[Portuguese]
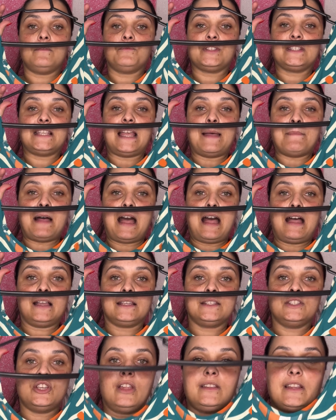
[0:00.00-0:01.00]
você amarra
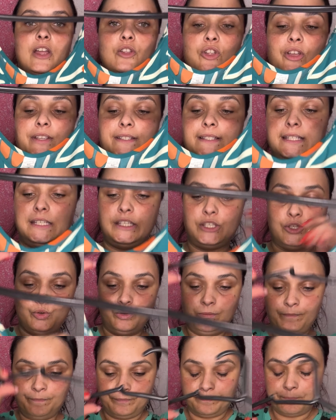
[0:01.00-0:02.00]
aqui, ó, dá um
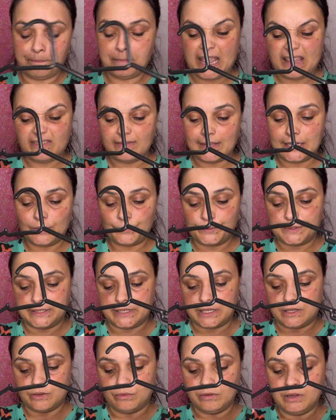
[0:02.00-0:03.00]
nozinho,
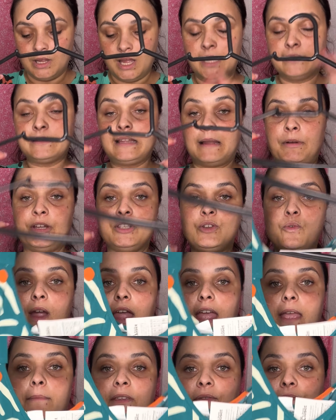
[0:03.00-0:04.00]
denteirãozinho. Tamanho
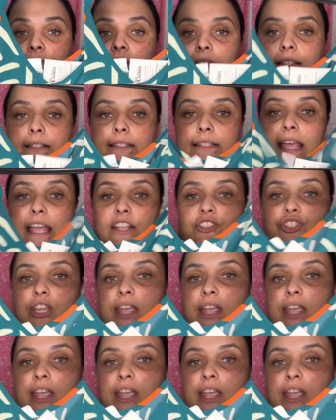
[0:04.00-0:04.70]
M, 27